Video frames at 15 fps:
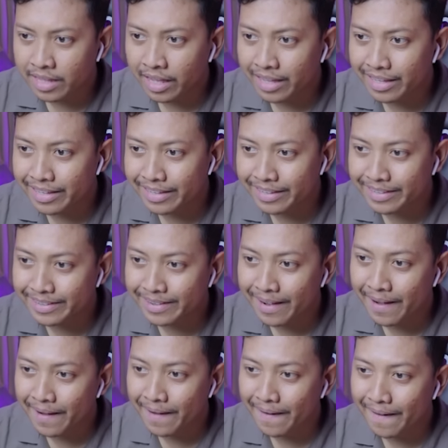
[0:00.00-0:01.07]
ah,
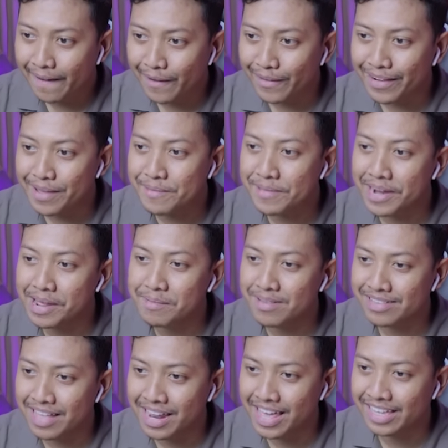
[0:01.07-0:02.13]
kok
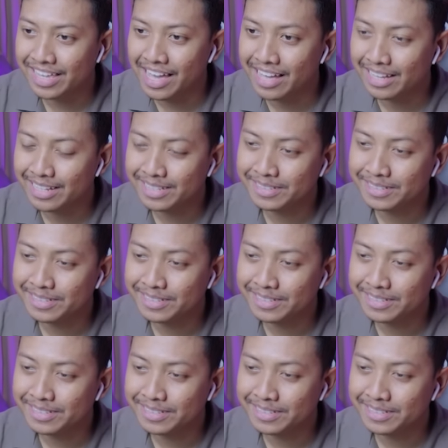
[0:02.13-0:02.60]
rame-rame salahnya